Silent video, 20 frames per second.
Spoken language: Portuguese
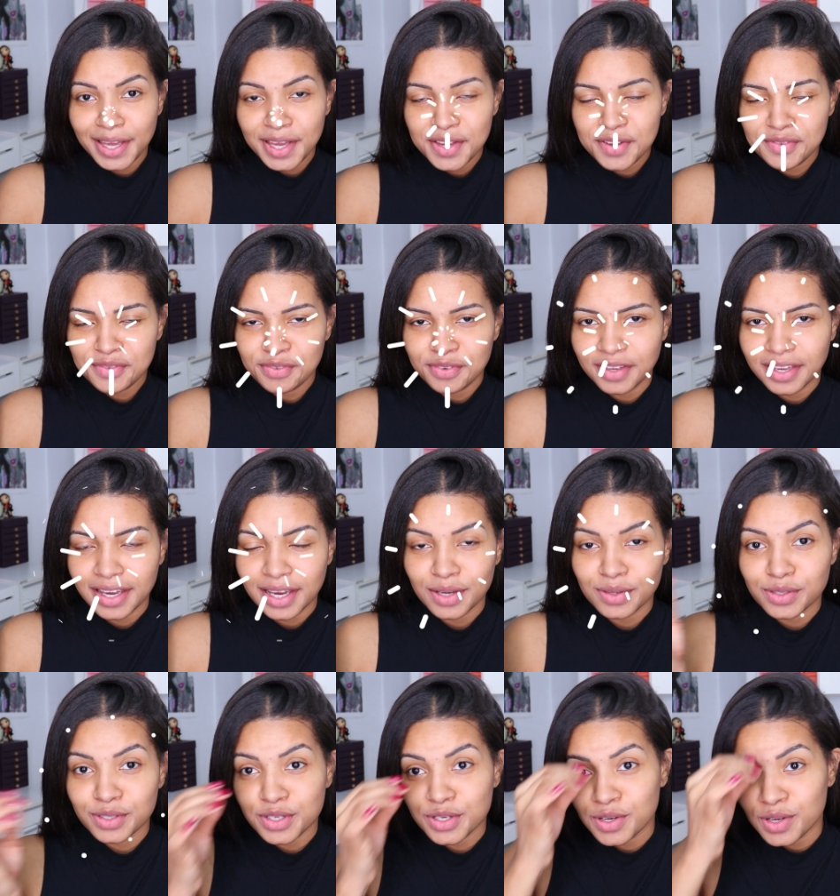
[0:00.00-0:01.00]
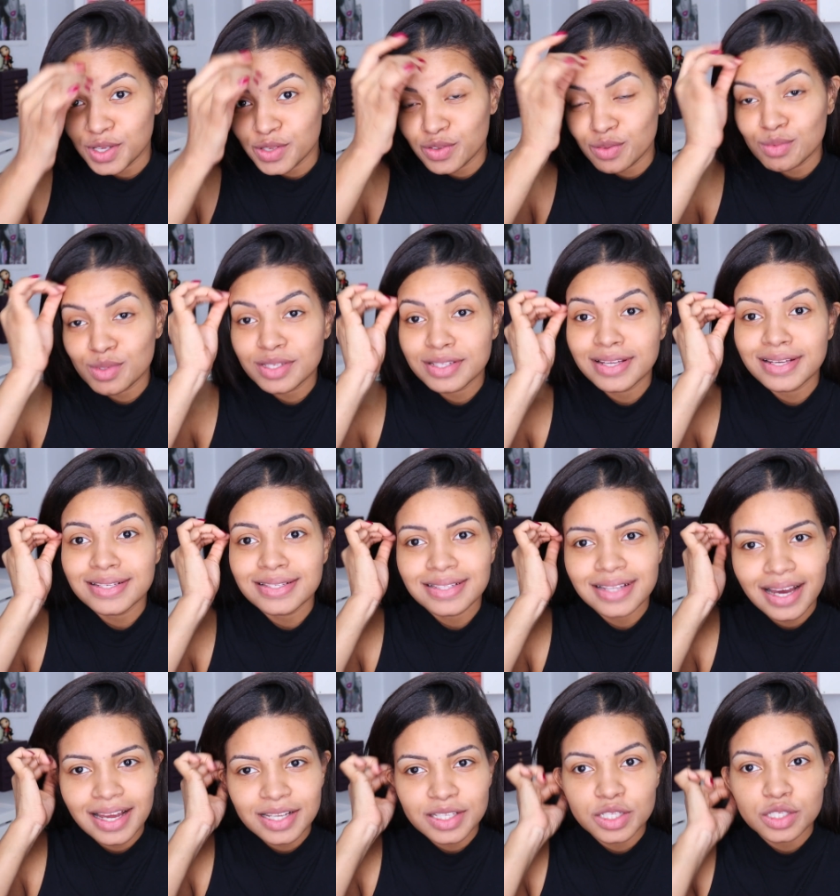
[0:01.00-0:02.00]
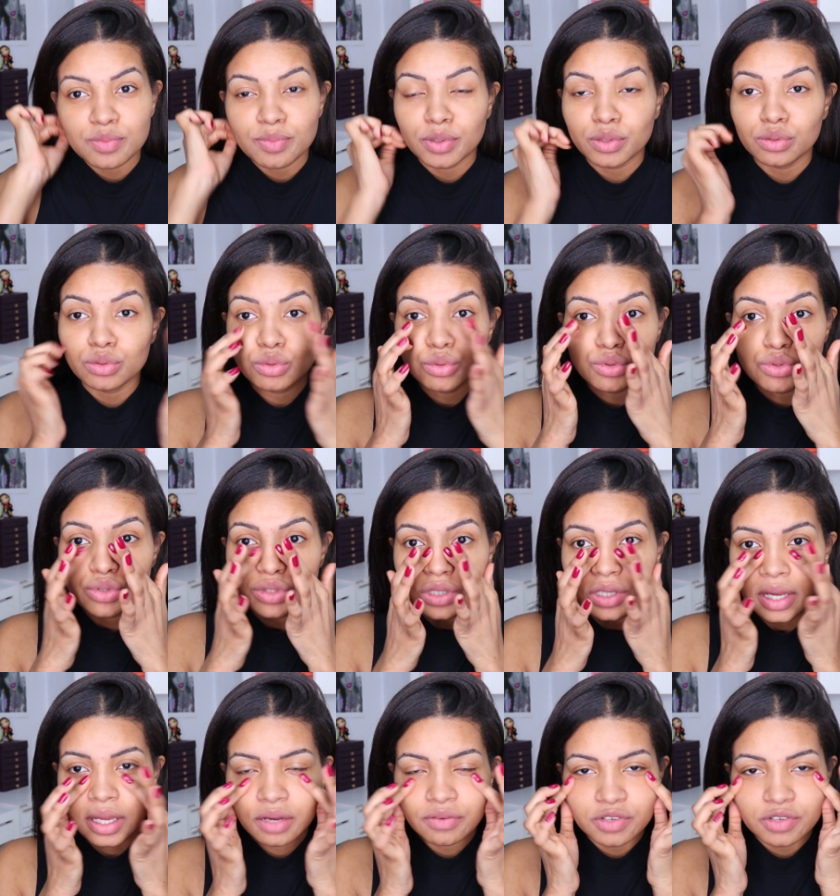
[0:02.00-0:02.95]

Enfim, aí hoje nós vamos testar esses produtos e aí